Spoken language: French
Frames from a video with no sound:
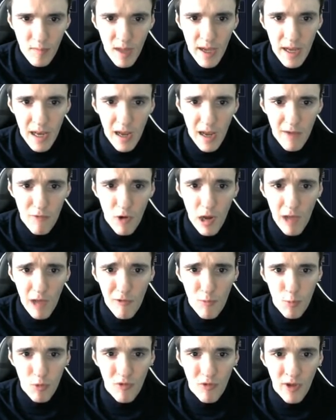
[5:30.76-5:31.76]
Là, voilà, vous
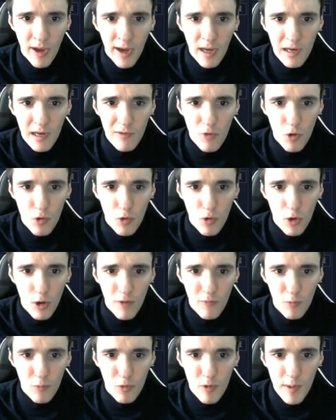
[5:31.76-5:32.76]
pouvez régler vos couleurs.
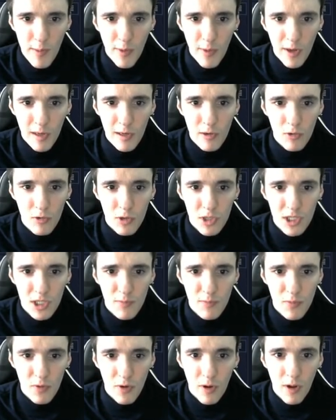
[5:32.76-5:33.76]
Vous pouvez même régler le
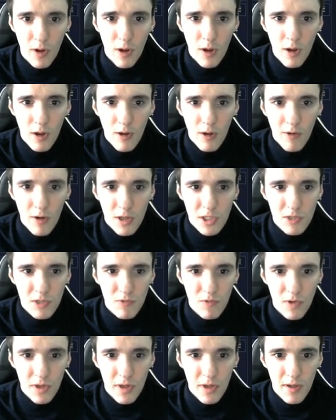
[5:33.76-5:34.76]
type. Euh, voilà, si vous
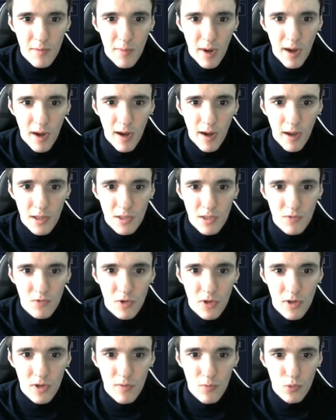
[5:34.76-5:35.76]
voulez des barres, si vous
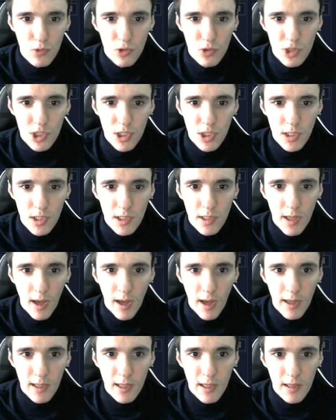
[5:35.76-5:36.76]
voulez des bougies, des
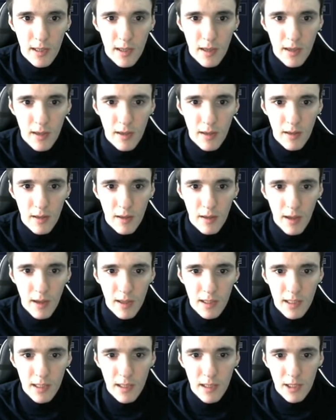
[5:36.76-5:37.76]

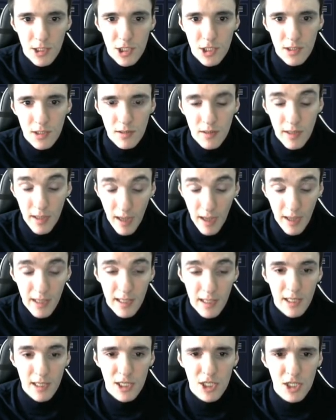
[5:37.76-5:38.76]
haikinashi, des
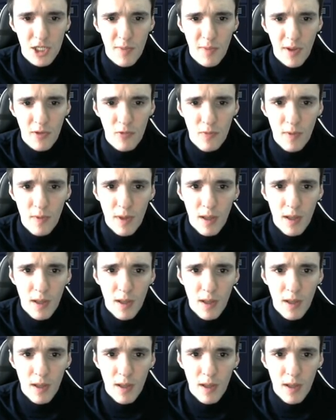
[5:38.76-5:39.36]
haikinashi pardon.